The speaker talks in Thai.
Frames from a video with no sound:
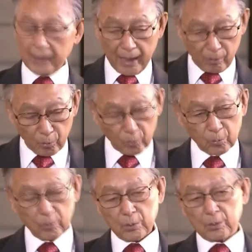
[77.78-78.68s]
ถ้าเล่า
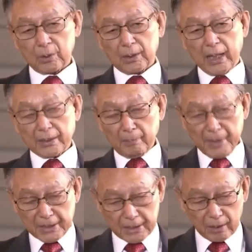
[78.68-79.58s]
อาจจะ
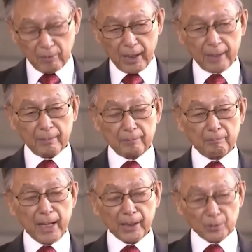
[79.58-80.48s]
ไม่เชื่อว่า
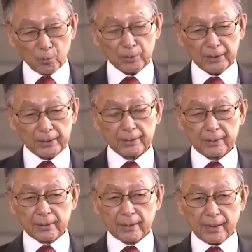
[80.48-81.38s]
บางยุคเนี่ย
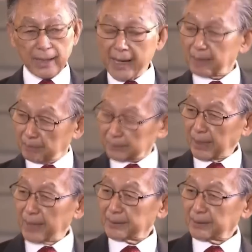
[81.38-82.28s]
แกล้งภาค
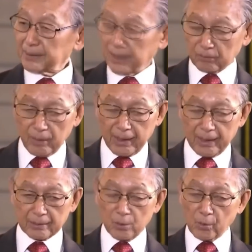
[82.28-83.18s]
ใต้ถึงขนาดว่า
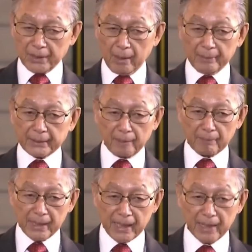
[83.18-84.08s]
นอกจากไม่
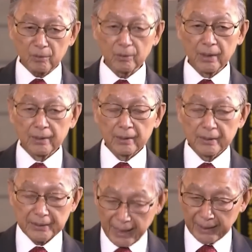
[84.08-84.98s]
ทำให้แล้ว
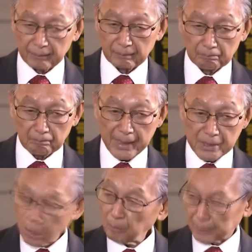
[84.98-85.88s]
ยังไม่
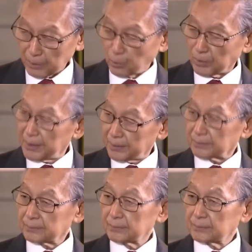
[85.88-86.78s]
ซ่อมถนนให้
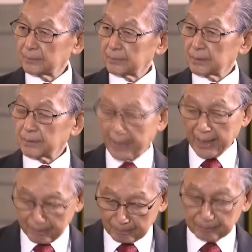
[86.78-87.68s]

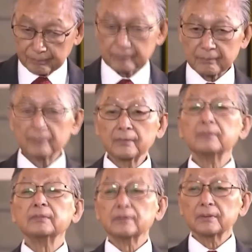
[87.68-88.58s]
ถาม
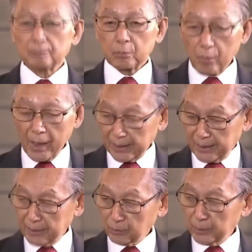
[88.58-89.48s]
ผู้ว่า
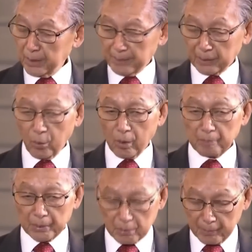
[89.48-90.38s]
การกรุงเทพมหานคร
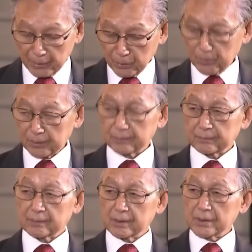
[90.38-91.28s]
ปัจจุบันดู
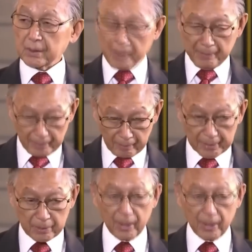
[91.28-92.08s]
สมัยเป็นรัฐ